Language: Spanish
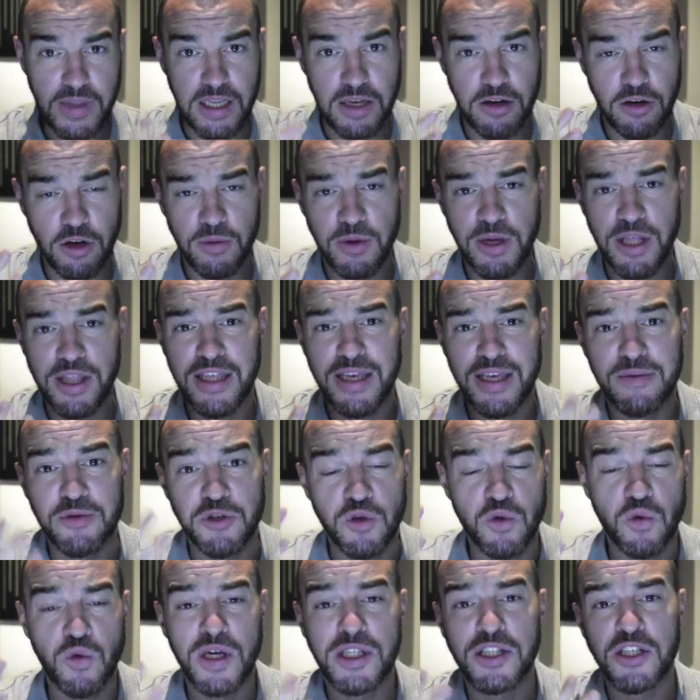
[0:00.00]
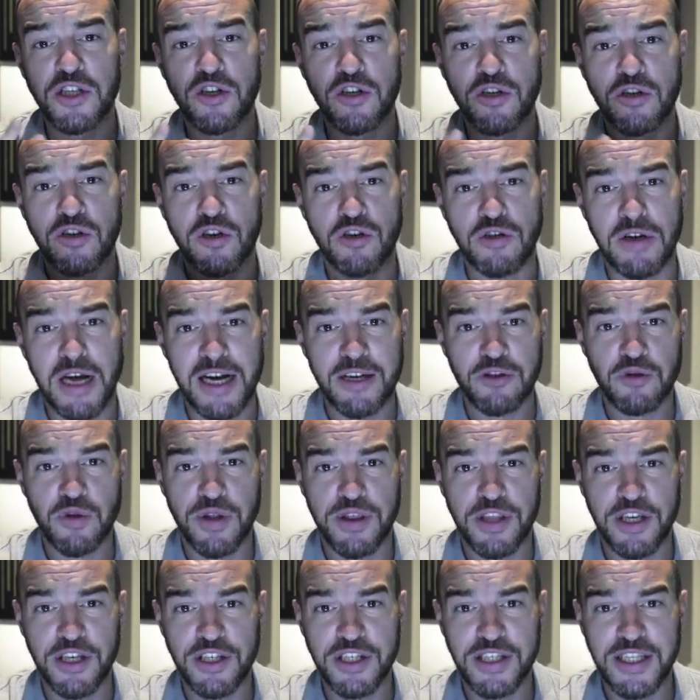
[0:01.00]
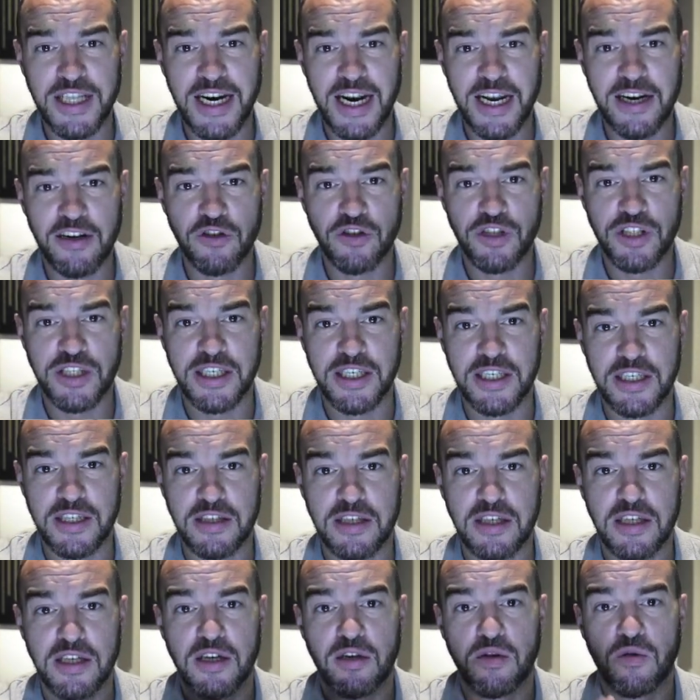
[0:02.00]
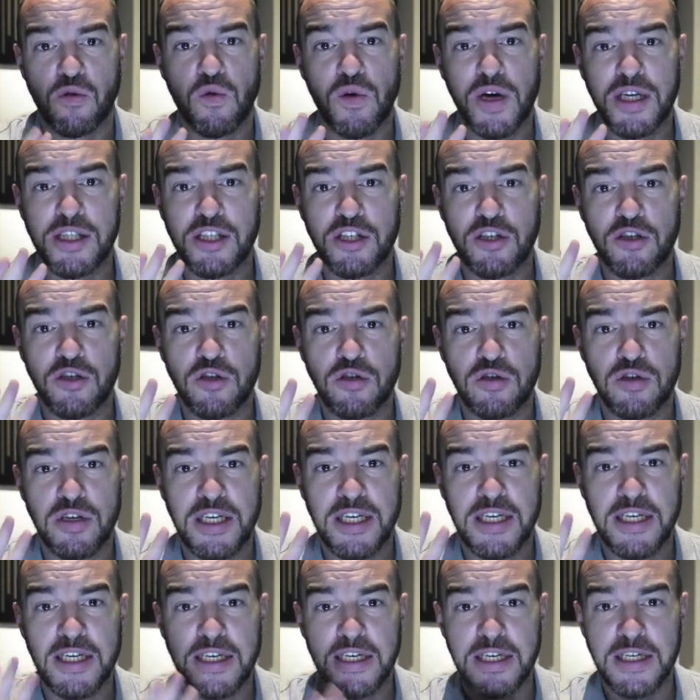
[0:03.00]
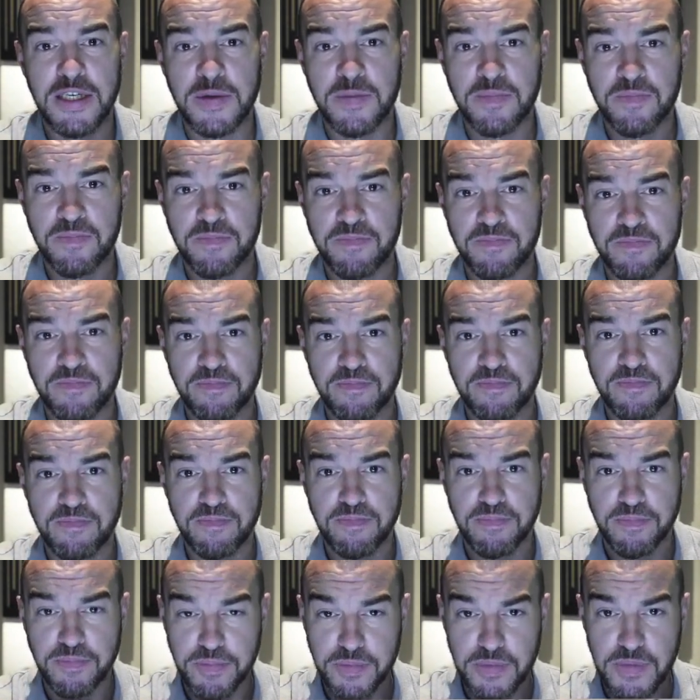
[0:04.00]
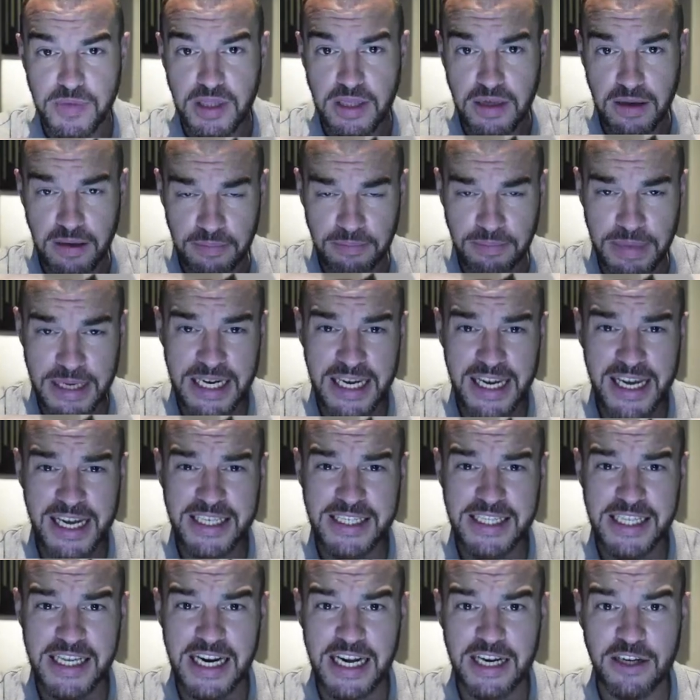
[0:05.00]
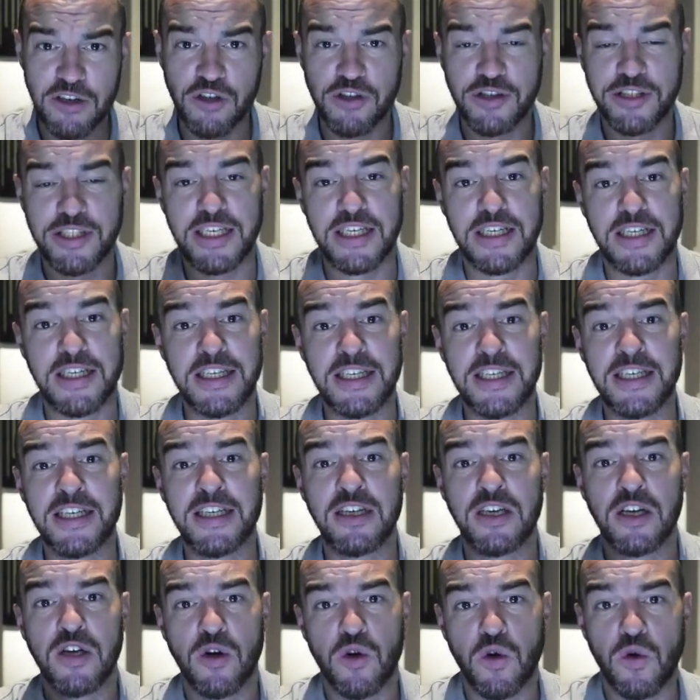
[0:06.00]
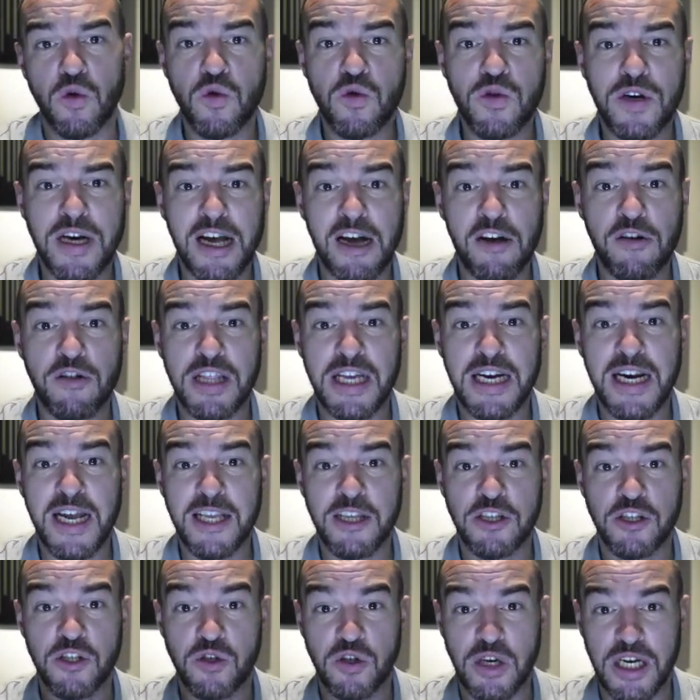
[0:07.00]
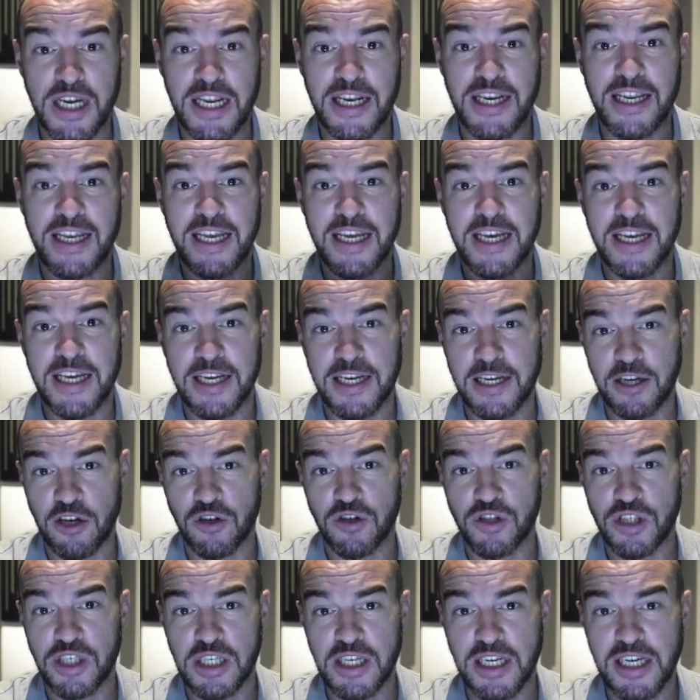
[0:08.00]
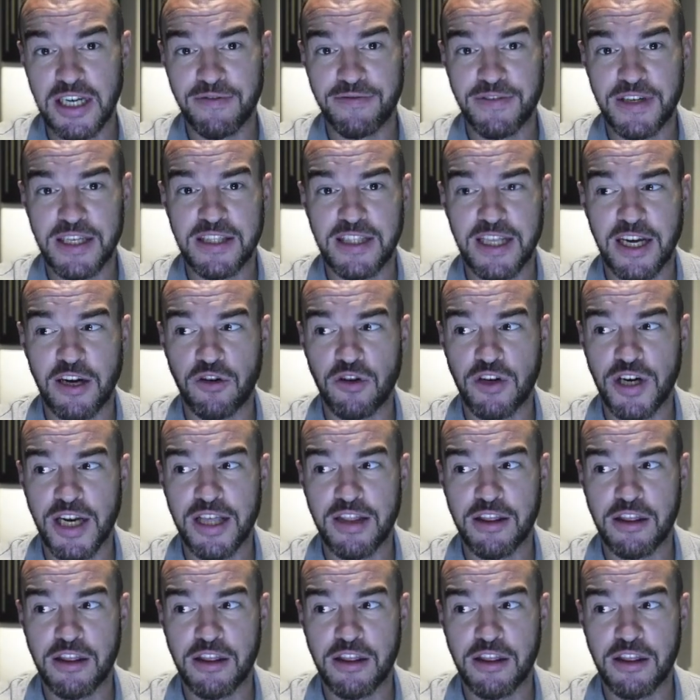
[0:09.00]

Como decíamos, cuatro actuaciones de la noche, cuatro... Em, peleas de la noche y un caos del año, el que consigue frente a Korean